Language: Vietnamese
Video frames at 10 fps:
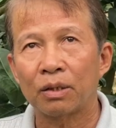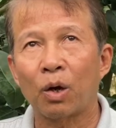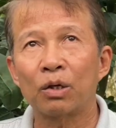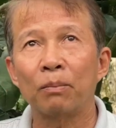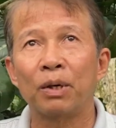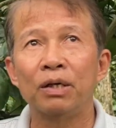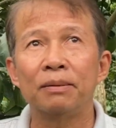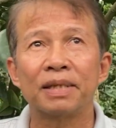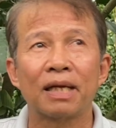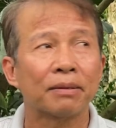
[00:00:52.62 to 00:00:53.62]
chọn giống bưởi
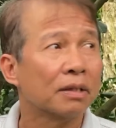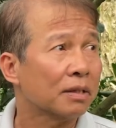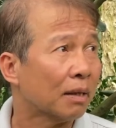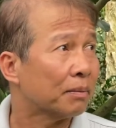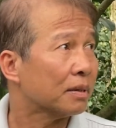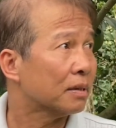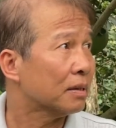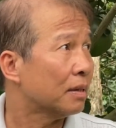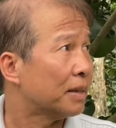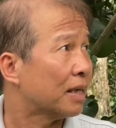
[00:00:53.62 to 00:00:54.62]
này mình trồng trước trồng
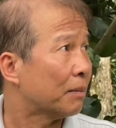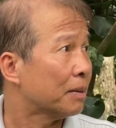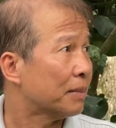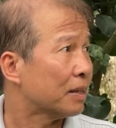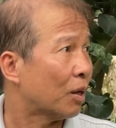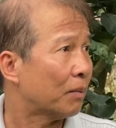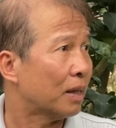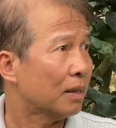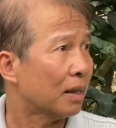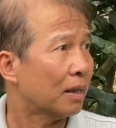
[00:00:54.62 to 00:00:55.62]
trước khi mình trồng là mình chọn
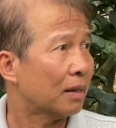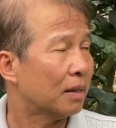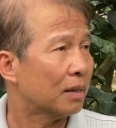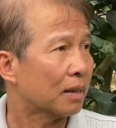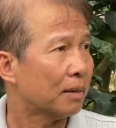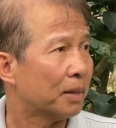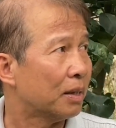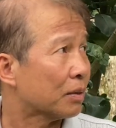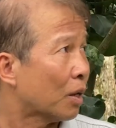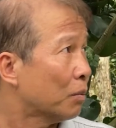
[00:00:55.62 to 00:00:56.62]
thấy cái, lựa cây
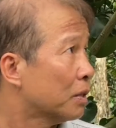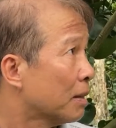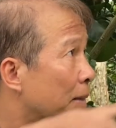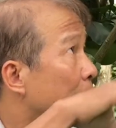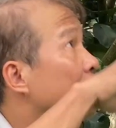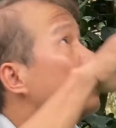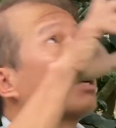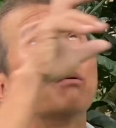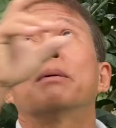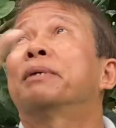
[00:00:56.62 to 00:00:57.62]
bưởi nào tốt như cái mấy bưởi nào
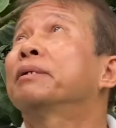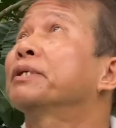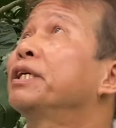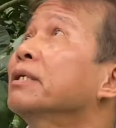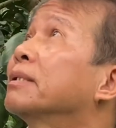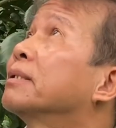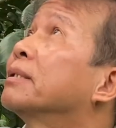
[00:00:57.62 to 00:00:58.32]
tốt là mình chiết